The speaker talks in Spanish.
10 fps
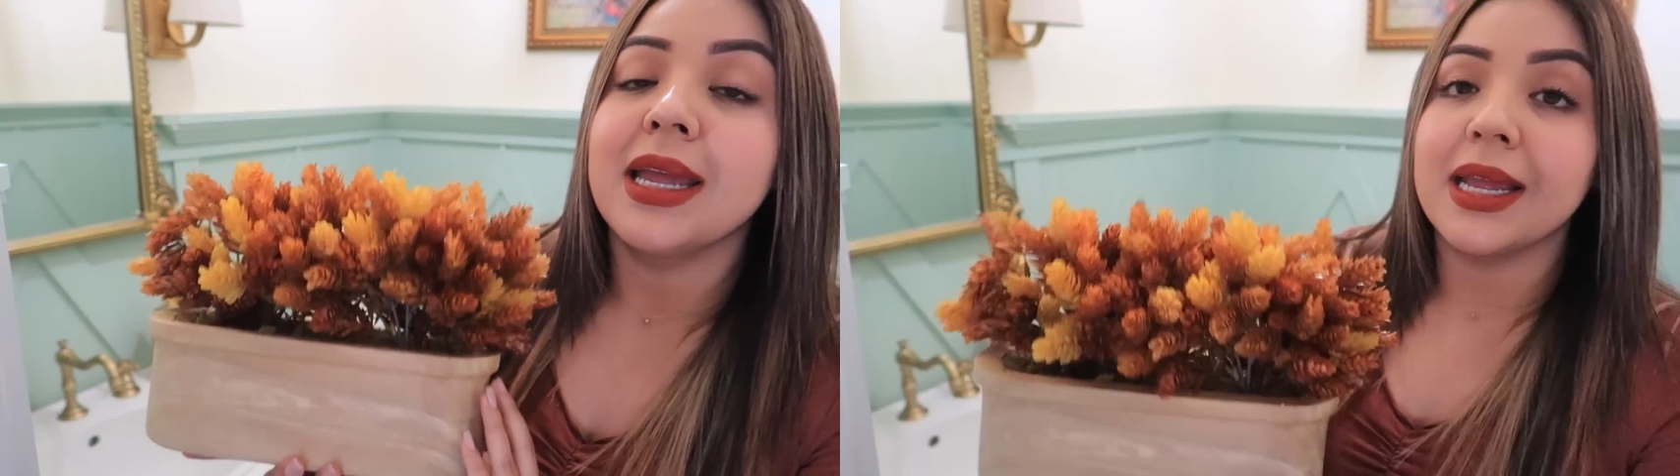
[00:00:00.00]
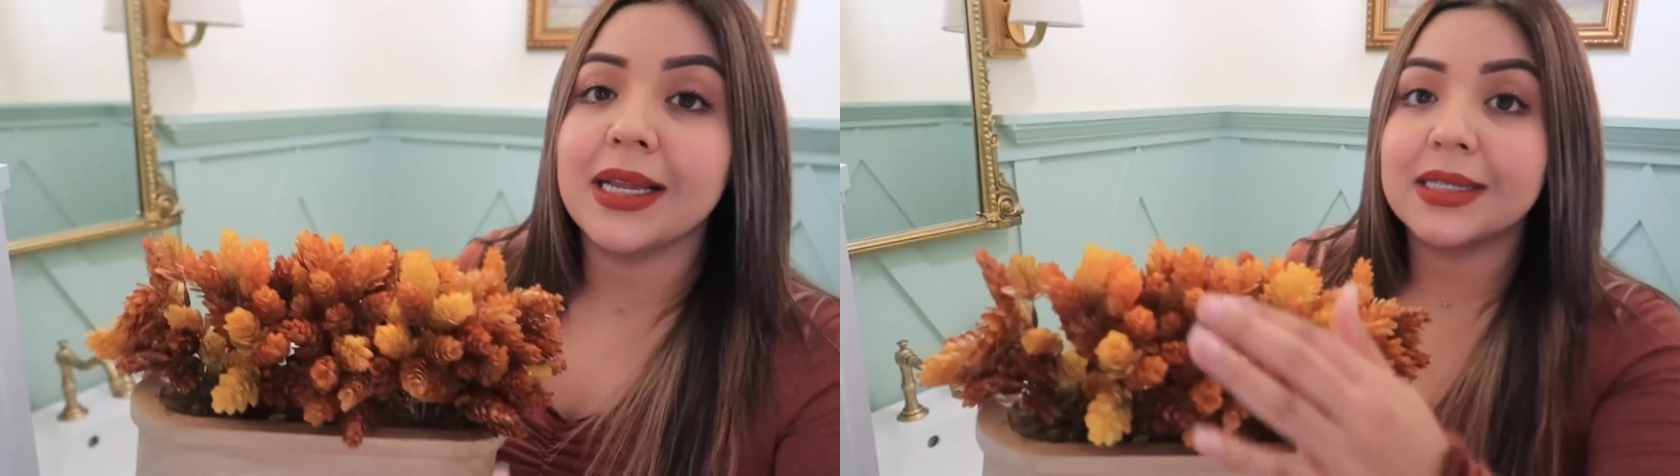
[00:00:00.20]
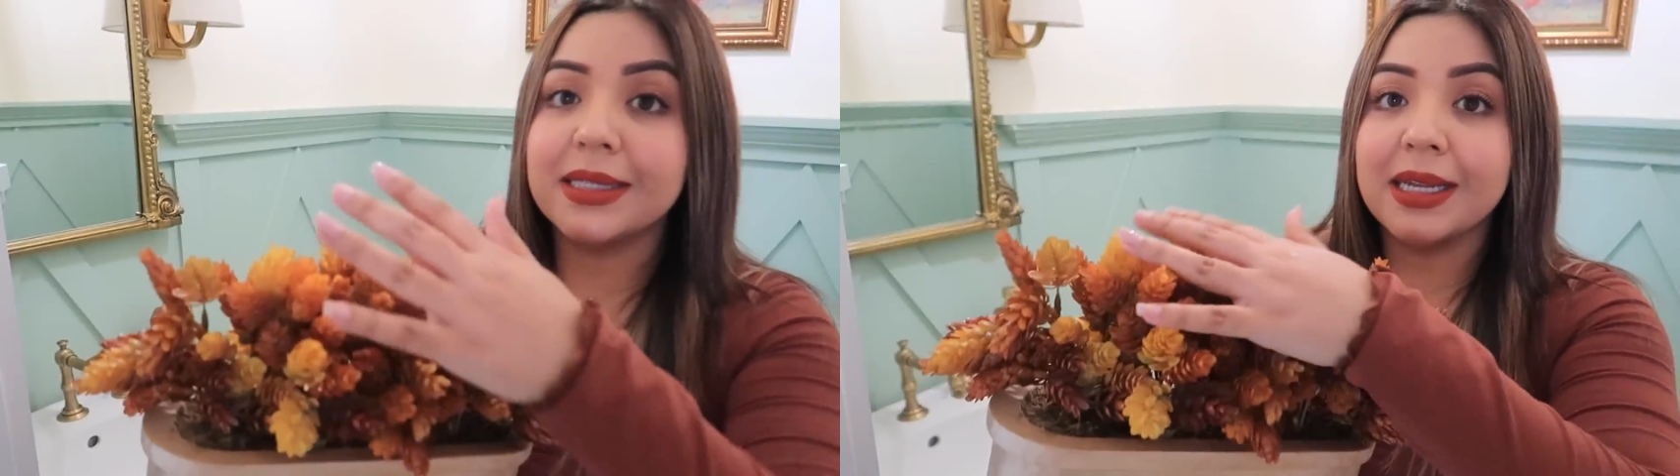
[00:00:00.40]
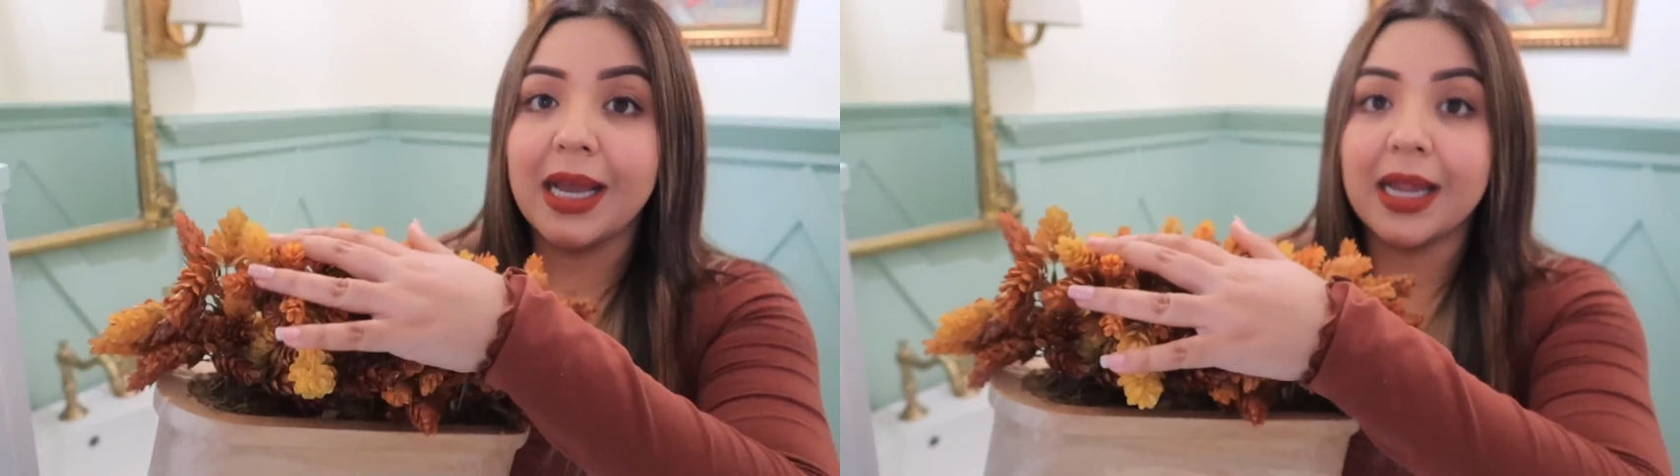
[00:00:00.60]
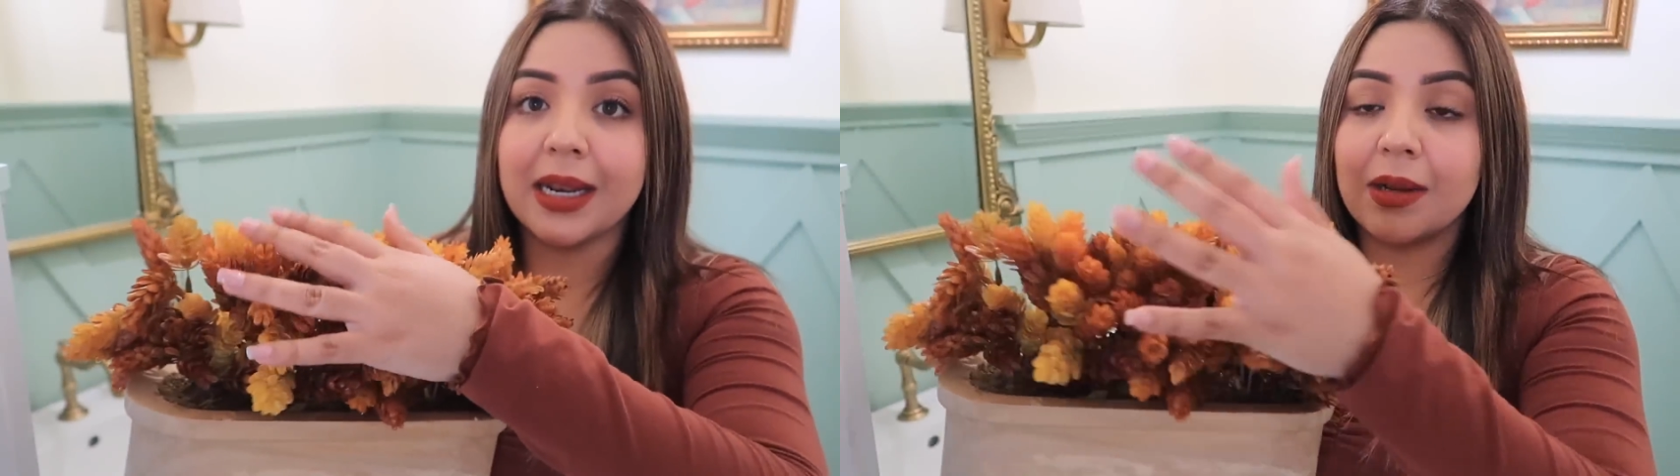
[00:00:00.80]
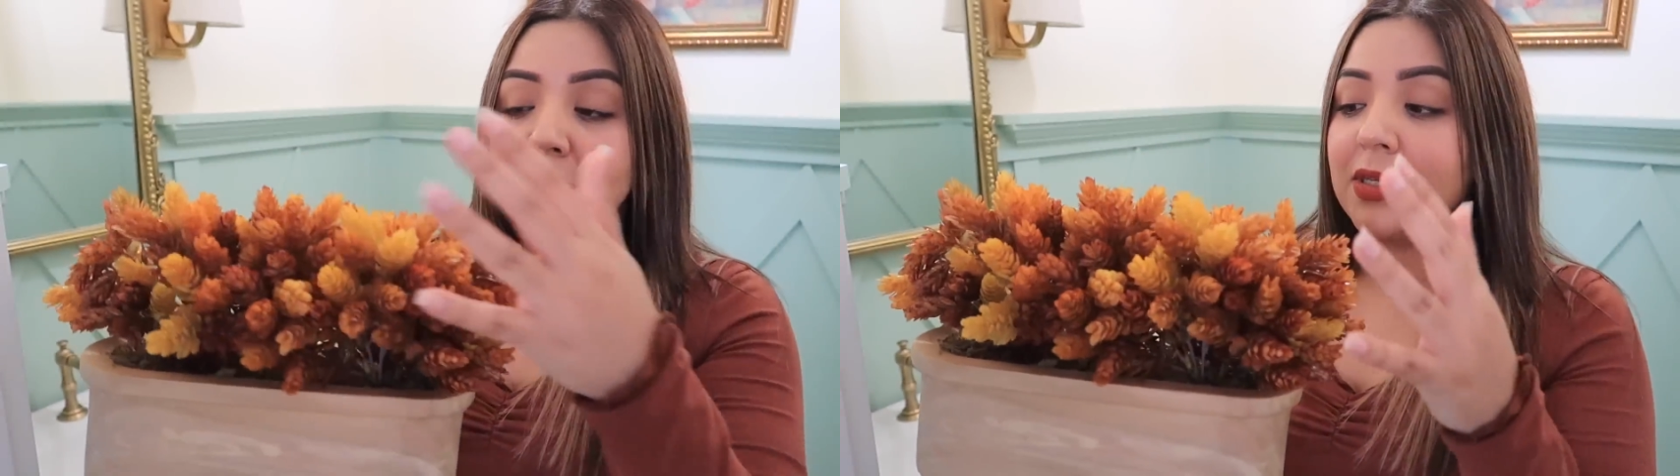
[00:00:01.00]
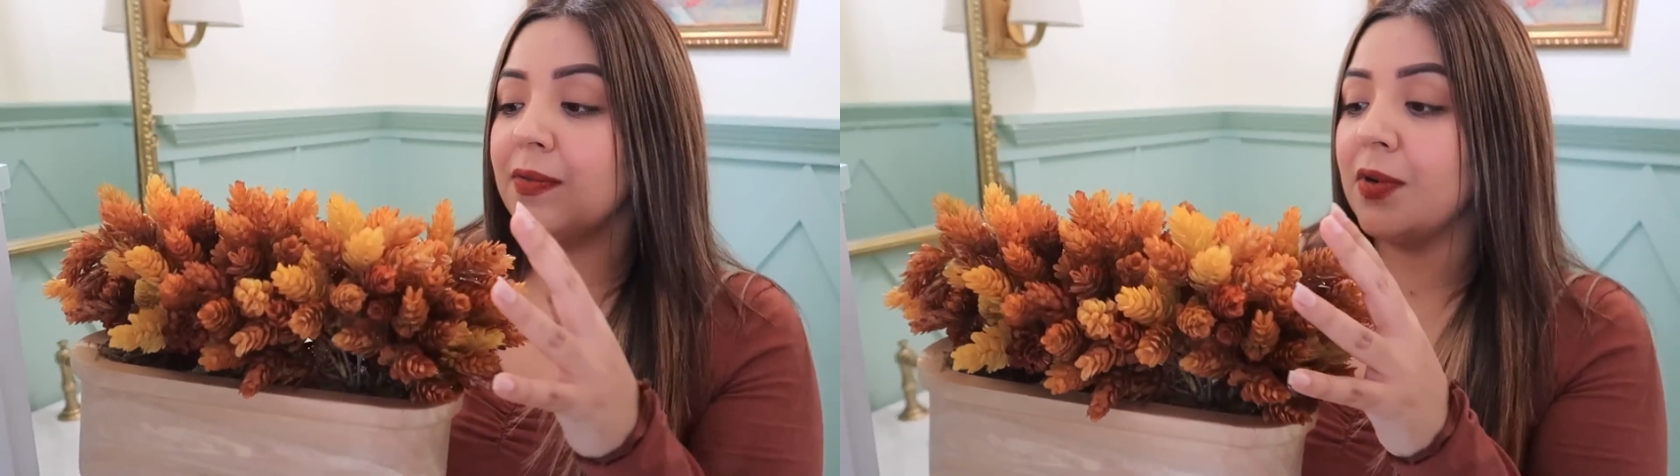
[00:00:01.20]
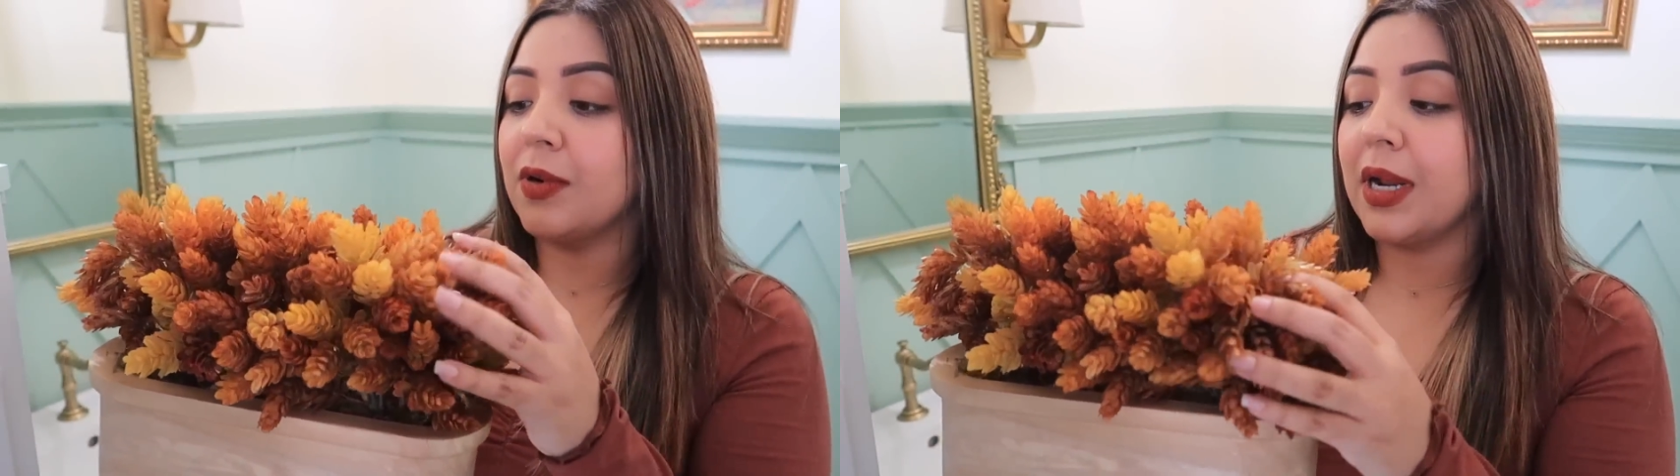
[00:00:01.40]
este arreglo así
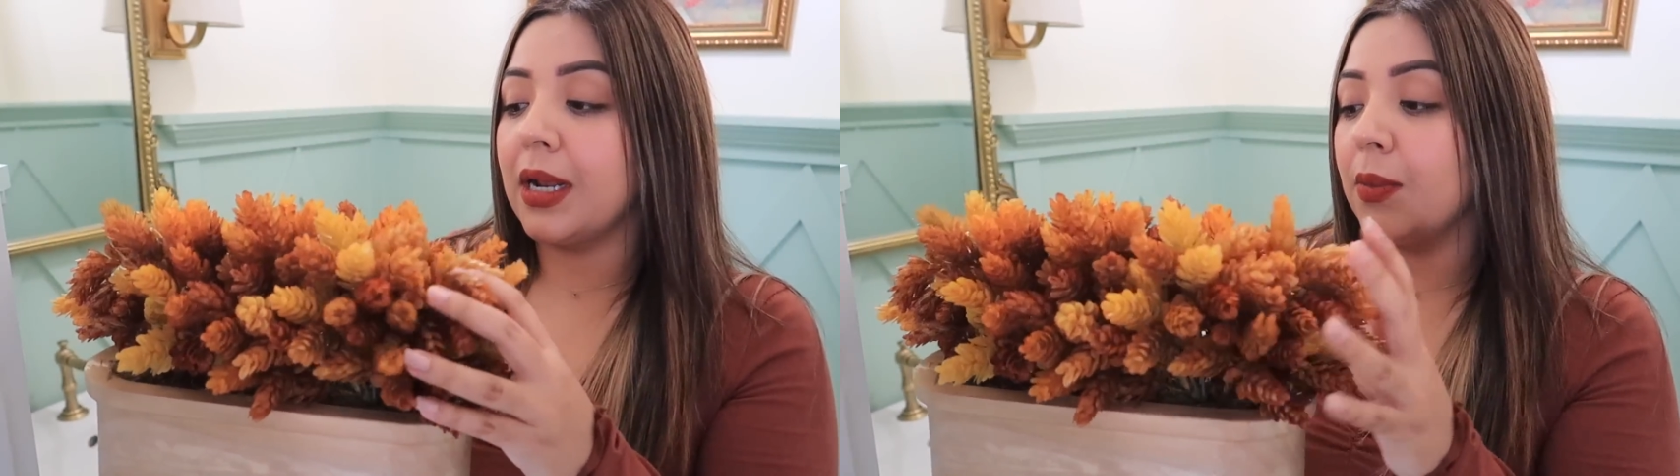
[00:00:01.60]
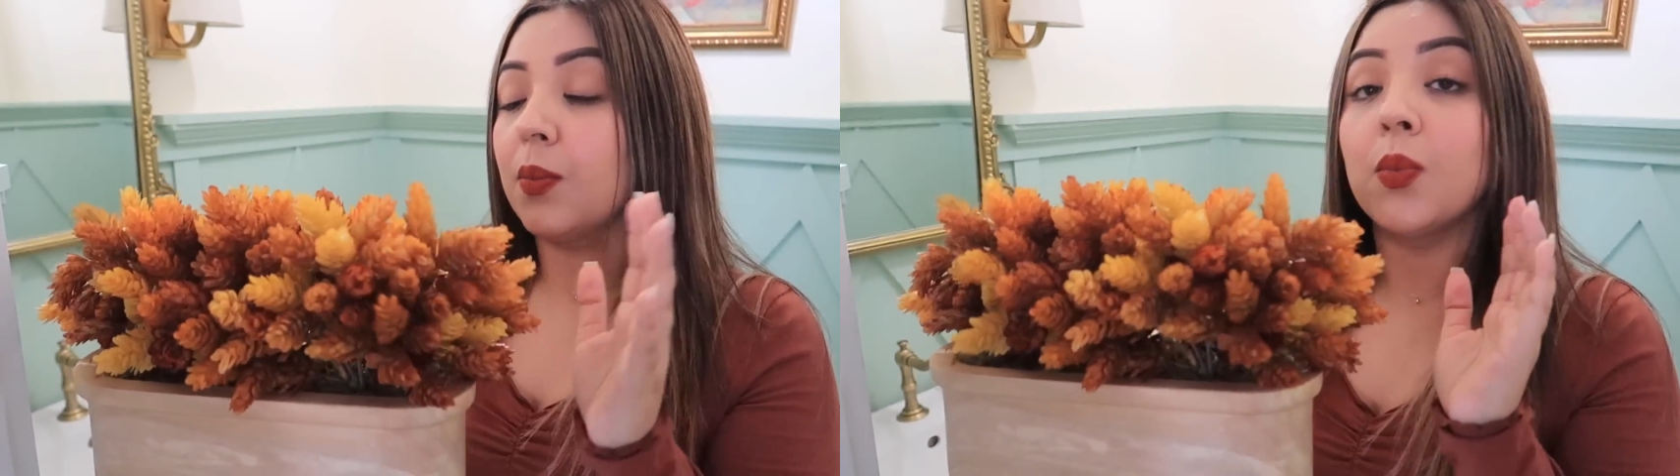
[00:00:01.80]
floral